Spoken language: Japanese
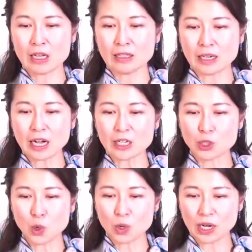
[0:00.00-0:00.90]
高い
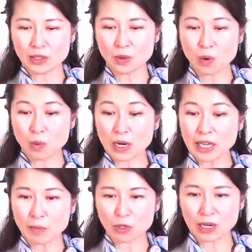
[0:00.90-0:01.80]
障害をわ
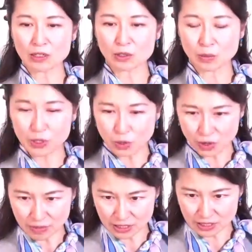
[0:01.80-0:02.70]
けもなく飛び越
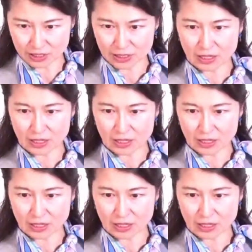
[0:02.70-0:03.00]
えます。